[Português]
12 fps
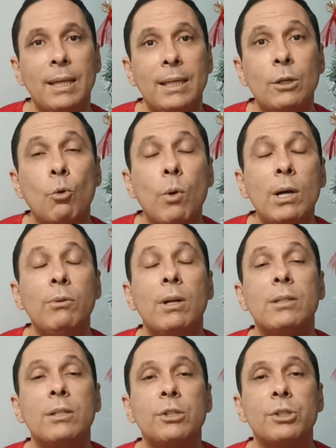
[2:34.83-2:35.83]
E quando
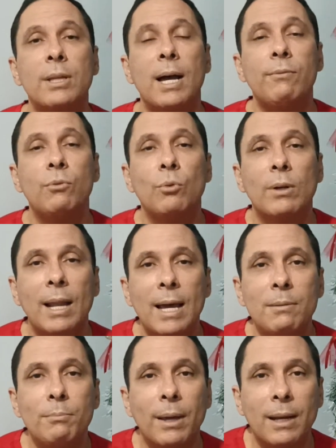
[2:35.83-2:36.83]
eles estavam lá
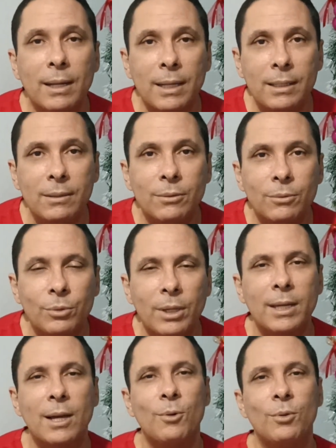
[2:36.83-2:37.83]
em Belém, o
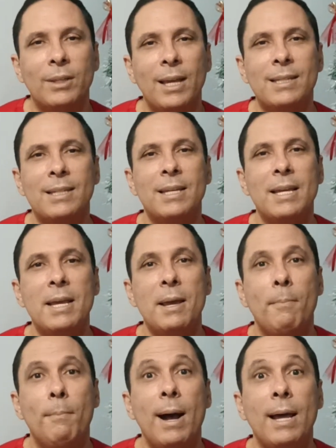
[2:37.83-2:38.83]
que, que acontece?
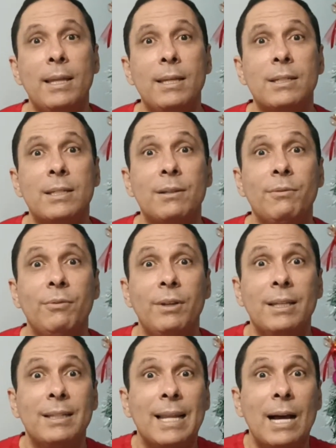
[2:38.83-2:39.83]
Maria se
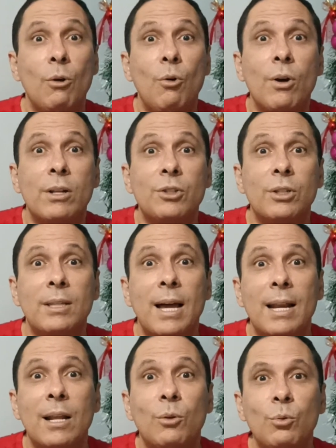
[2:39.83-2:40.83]
vê na hora de
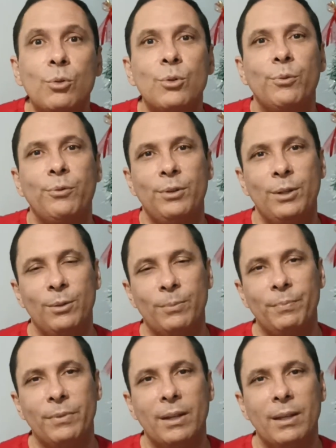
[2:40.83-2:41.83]
dar à luz o filho.
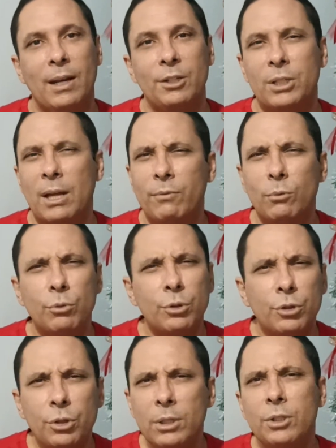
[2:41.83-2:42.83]
Ela estava
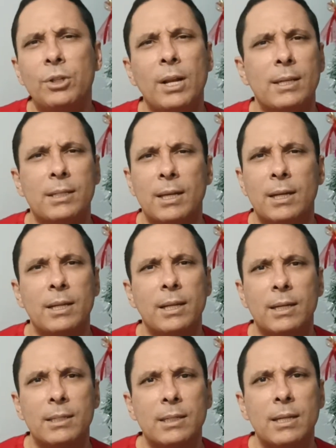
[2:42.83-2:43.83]
nos dias de nascer a
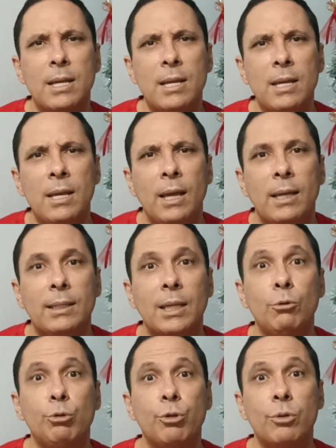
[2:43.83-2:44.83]
criança.
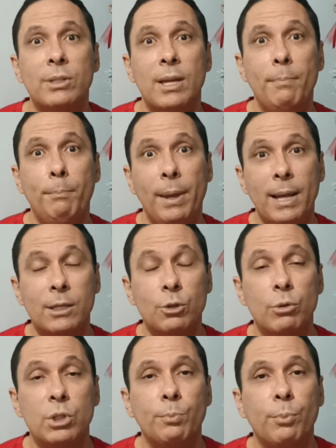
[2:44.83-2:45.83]
Então José pega
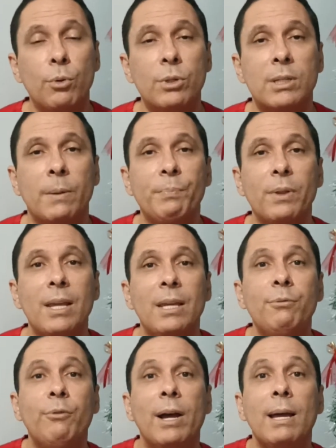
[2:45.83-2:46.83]
sua esposa
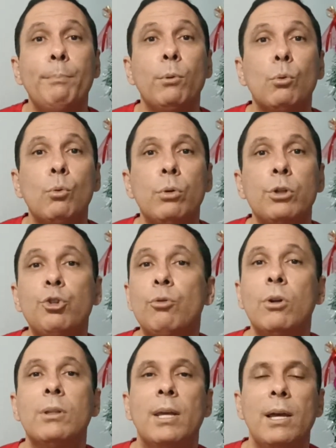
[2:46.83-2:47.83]
e vai à procura de um
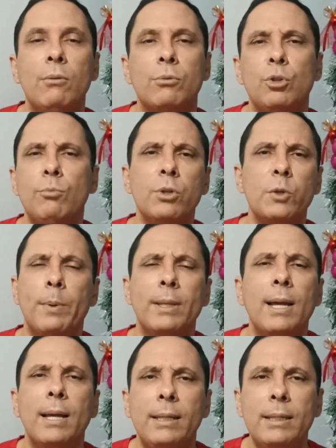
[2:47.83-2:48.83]
hotel, de uma
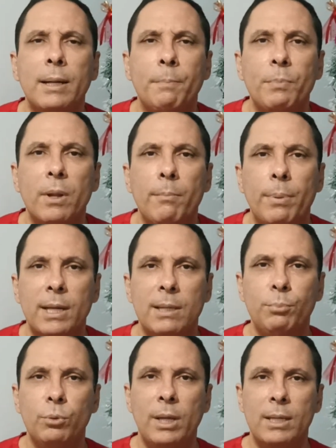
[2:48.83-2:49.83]
hospedaria, para que
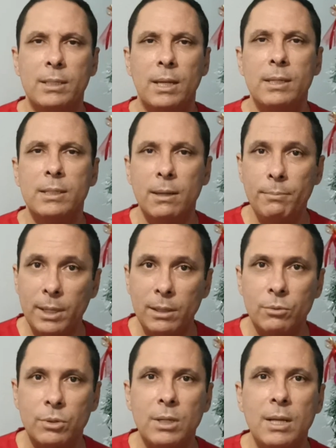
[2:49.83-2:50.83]
pudesse
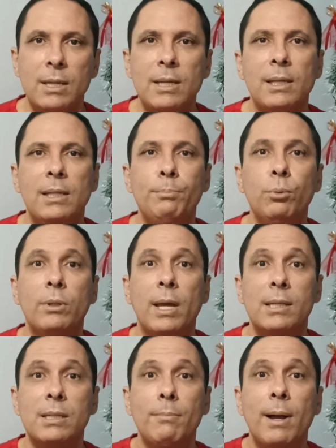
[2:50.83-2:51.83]
recebê-los e ali
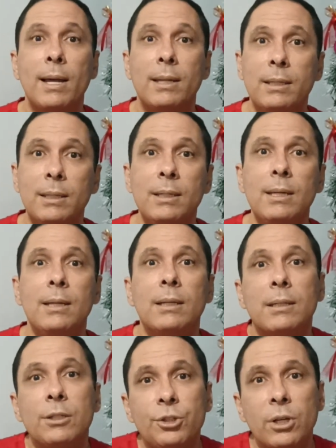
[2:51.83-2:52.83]
pudesse Maria
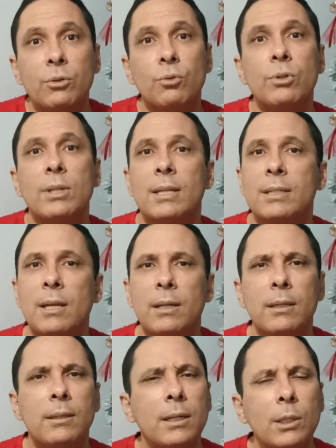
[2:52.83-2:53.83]
que Jesus
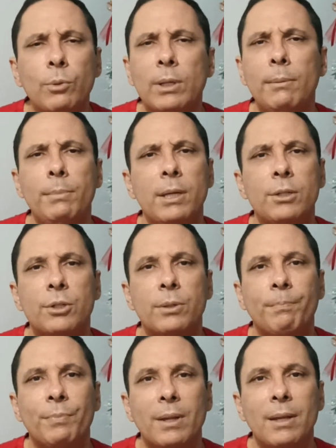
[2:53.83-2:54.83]
nasceria tranquilamente.
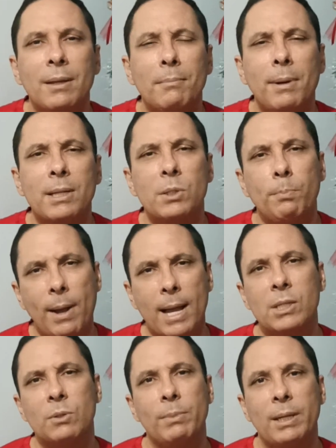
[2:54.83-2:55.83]
Mas
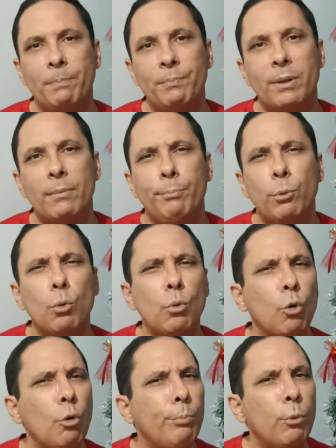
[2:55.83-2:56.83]
pasmem,
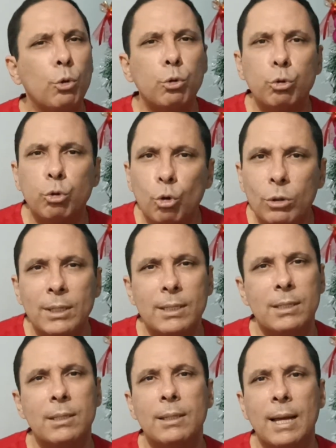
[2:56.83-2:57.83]
procurou por toda a
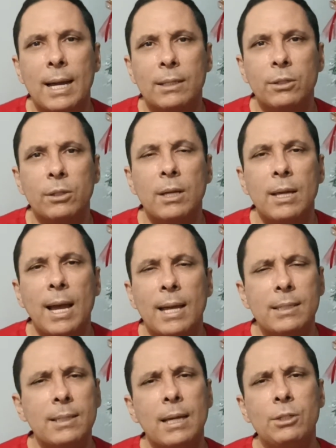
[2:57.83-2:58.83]
cidade. A
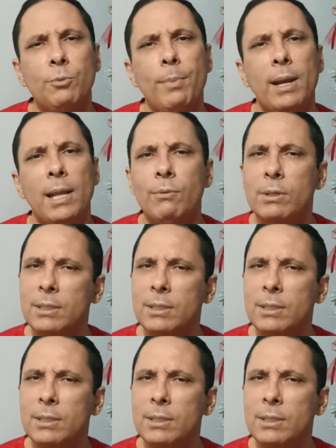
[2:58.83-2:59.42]
cidade de Belém é uma